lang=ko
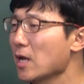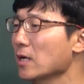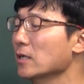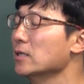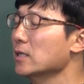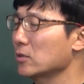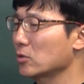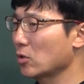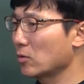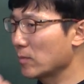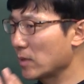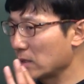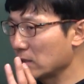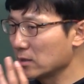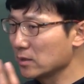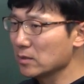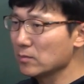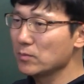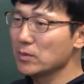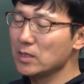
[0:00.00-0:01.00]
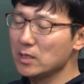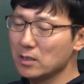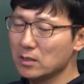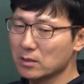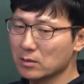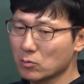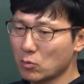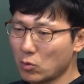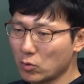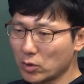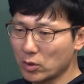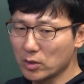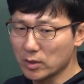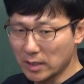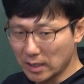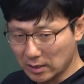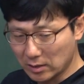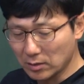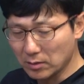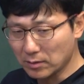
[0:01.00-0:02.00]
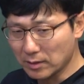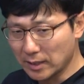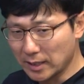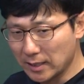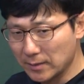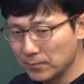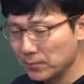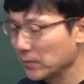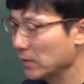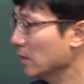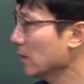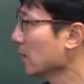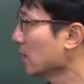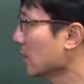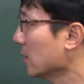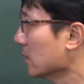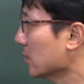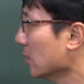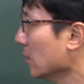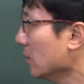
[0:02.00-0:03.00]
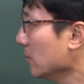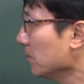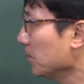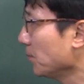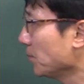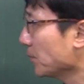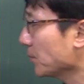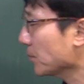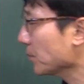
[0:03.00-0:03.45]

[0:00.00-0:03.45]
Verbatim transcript: 그게 정말 의미 있는 공연이 됐던 거야. 그래서